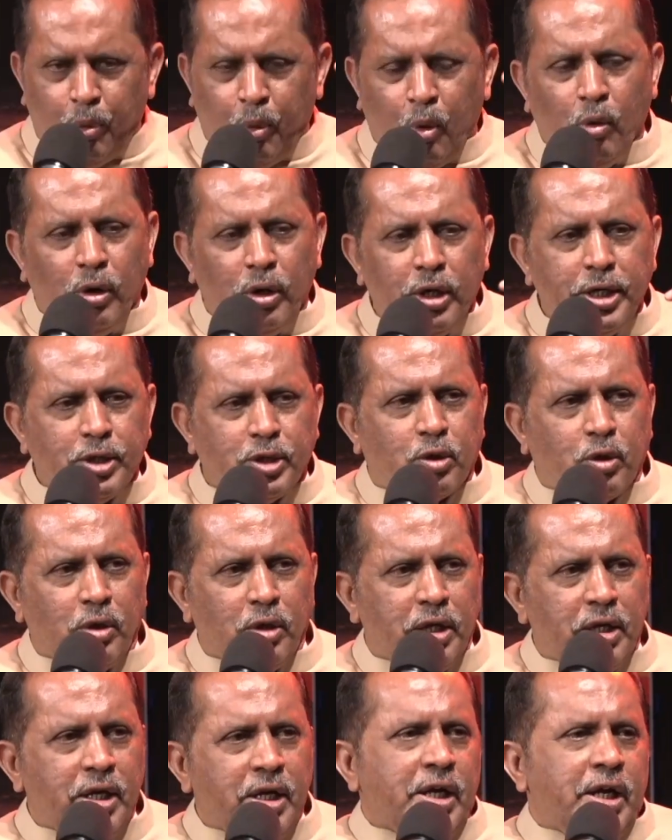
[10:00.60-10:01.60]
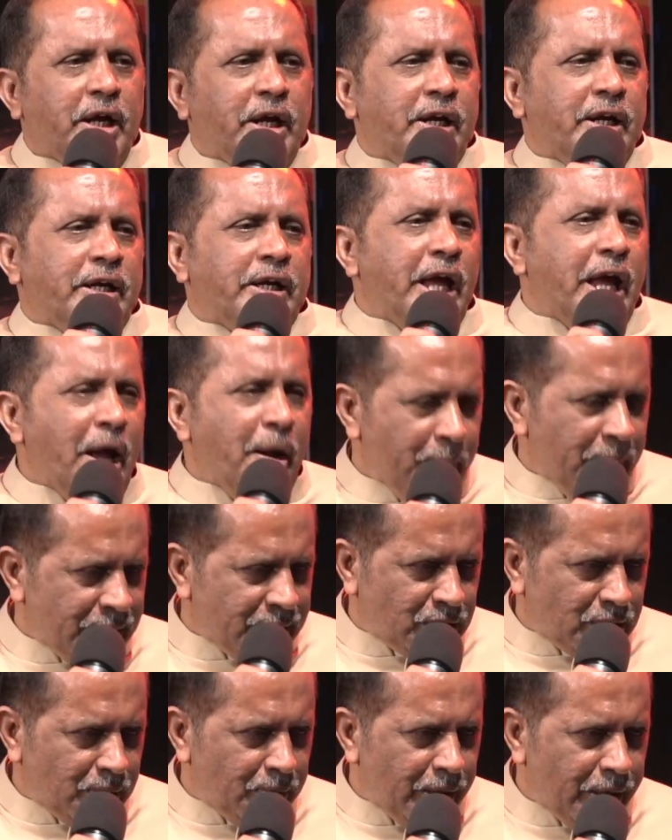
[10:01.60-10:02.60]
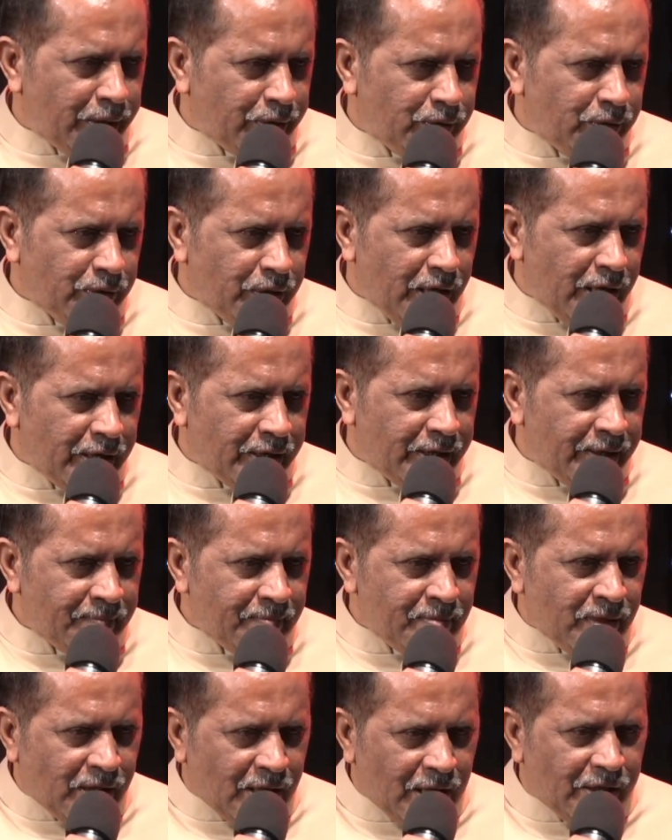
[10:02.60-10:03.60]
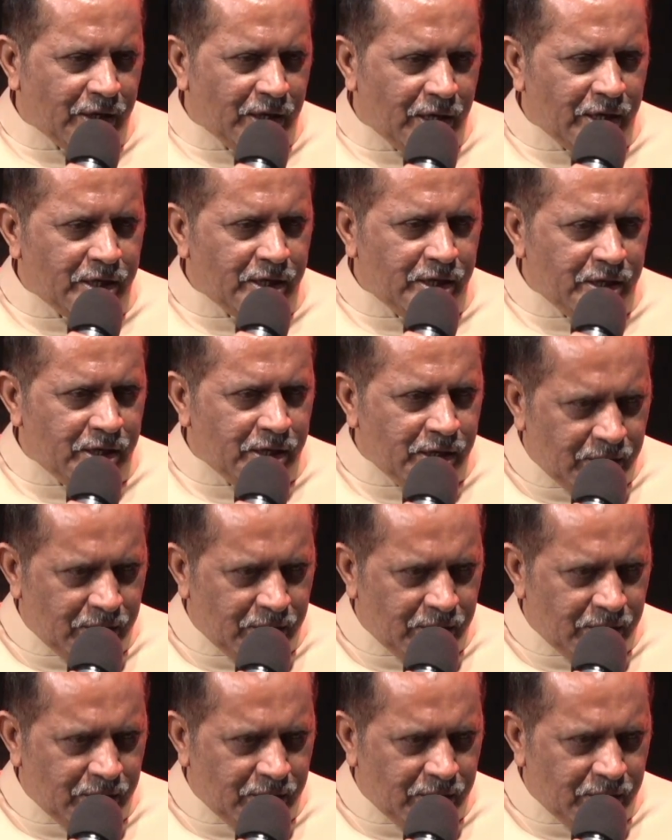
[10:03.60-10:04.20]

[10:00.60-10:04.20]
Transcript: போகலன்னு சொல்லி எங்களுக்கு ஏமாற்றமாக இருக்கும் நாங்கள் அதனாடி